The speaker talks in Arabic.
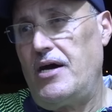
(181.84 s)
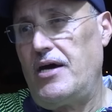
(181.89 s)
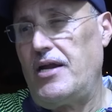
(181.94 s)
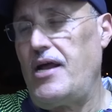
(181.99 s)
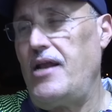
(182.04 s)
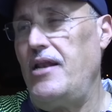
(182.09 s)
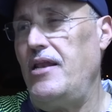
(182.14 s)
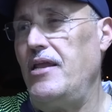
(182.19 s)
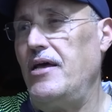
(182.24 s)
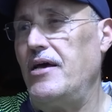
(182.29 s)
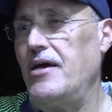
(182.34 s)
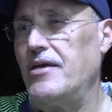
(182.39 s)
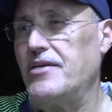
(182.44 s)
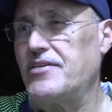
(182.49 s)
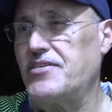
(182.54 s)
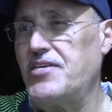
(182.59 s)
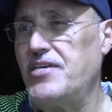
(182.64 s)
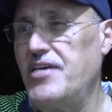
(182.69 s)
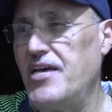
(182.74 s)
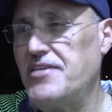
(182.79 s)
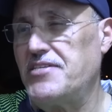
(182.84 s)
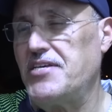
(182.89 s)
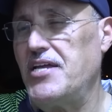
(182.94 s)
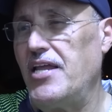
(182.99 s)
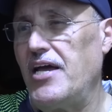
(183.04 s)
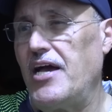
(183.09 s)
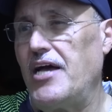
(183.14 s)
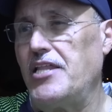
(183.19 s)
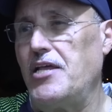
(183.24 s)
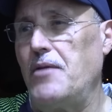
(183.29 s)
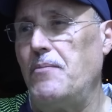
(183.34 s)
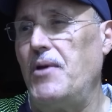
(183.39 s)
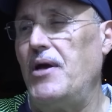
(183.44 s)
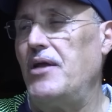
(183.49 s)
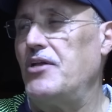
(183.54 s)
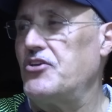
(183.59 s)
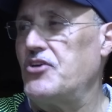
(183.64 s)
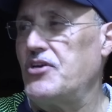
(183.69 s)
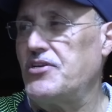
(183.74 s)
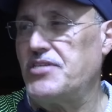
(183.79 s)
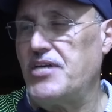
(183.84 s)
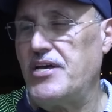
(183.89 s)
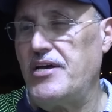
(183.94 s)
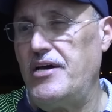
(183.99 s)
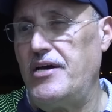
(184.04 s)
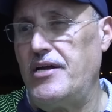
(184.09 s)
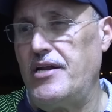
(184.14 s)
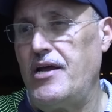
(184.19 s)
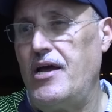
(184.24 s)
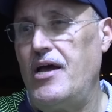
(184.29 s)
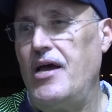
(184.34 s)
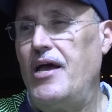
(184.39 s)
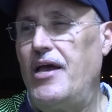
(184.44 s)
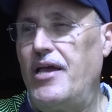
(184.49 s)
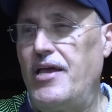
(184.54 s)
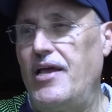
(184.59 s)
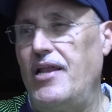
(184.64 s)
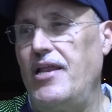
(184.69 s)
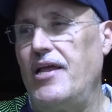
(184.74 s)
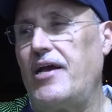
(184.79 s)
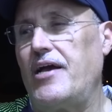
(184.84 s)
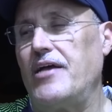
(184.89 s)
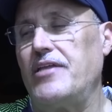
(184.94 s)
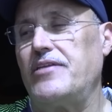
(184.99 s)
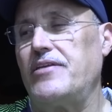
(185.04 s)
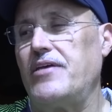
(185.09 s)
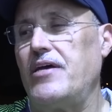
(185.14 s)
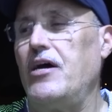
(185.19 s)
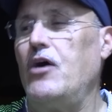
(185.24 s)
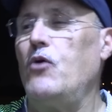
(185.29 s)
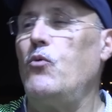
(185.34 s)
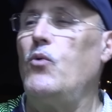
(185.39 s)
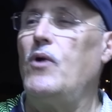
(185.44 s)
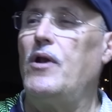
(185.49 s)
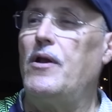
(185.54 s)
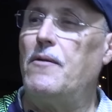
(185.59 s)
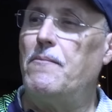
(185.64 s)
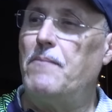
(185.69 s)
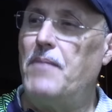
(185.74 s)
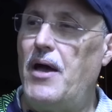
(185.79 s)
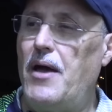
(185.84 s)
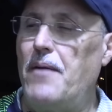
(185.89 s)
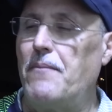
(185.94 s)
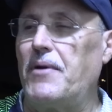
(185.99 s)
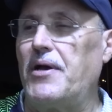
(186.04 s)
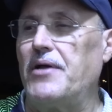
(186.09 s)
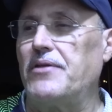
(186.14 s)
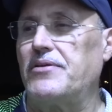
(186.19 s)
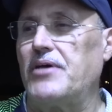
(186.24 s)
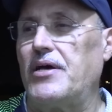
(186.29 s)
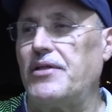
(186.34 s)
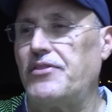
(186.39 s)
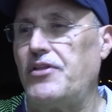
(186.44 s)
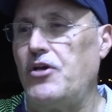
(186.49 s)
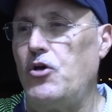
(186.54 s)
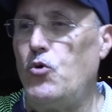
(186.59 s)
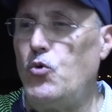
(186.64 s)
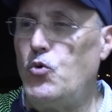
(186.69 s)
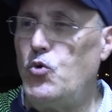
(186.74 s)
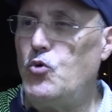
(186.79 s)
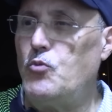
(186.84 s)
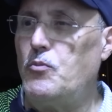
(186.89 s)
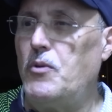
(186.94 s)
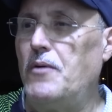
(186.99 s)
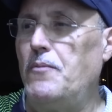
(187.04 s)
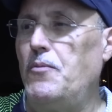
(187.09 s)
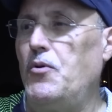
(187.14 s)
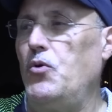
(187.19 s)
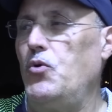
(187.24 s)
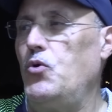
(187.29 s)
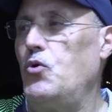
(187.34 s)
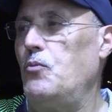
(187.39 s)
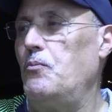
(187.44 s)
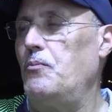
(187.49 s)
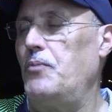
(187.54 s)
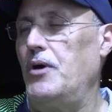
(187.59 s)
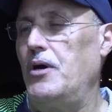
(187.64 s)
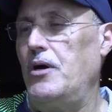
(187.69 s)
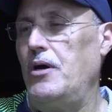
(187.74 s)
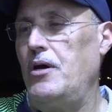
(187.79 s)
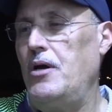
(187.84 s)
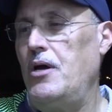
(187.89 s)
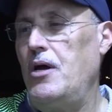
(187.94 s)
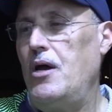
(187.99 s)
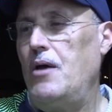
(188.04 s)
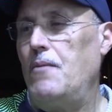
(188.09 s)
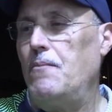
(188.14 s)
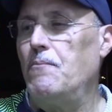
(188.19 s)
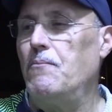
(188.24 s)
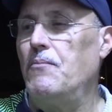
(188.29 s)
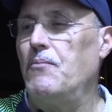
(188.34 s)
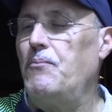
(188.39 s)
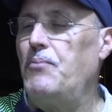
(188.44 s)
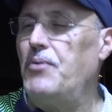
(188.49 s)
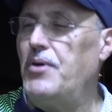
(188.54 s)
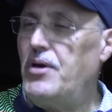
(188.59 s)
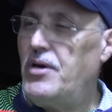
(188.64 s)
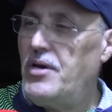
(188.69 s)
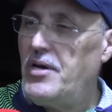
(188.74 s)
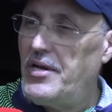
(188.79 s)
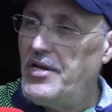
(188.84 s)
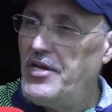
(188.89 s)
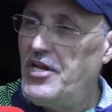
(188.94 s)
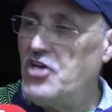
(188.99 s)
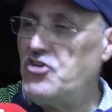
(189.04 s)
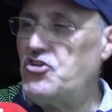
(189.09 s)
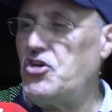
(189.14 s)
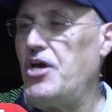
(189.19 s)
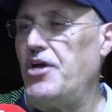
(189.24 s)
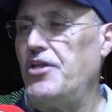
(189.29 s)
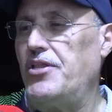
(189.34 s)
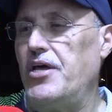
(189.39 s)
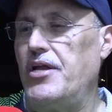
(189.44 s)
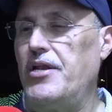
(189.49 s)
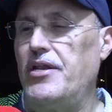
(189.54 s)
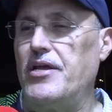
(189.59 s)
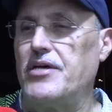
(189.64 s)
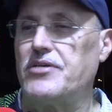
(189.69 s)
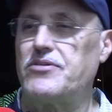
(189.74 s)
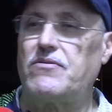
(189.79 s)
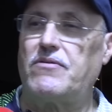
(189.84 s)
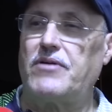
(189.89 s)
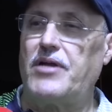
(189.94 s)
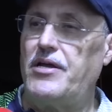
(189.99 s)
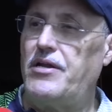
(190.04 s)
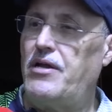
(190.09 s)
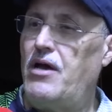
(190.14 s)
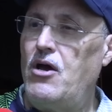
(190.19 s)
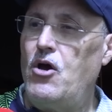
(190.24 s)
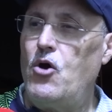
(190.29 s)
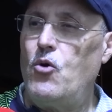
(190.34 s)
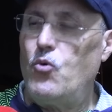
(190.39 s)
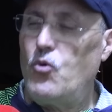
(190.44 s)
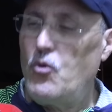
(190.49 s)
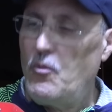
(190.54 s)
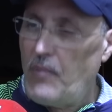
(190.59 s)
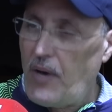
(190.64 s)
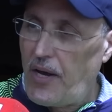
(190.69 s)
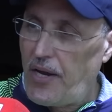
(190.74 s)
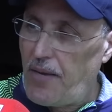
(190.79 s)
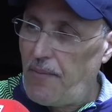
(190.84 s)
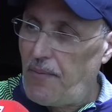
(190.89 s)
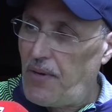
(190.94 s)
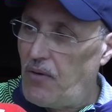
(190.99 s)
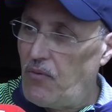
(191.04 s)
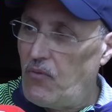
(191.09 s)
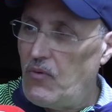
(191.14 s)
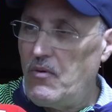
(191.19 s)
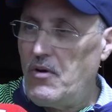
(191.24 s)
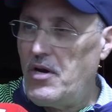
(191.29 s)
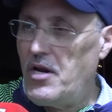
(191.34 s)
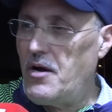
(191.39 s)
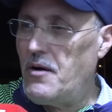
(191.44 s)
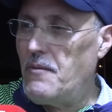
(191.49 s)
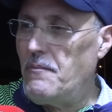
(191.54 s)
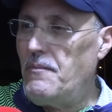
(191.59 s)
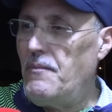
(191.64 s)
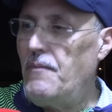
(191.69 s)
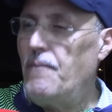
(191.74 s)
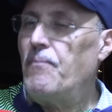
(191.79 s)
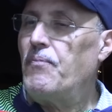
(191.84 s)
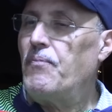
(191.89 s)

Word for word: راه السياسه اللي غادا بها الجزائر هي اللي كتحاول ما امكن تغطي عيوبها بعيوب بنجاح ديال الناس اخرين والمغرب كنقولوا لهم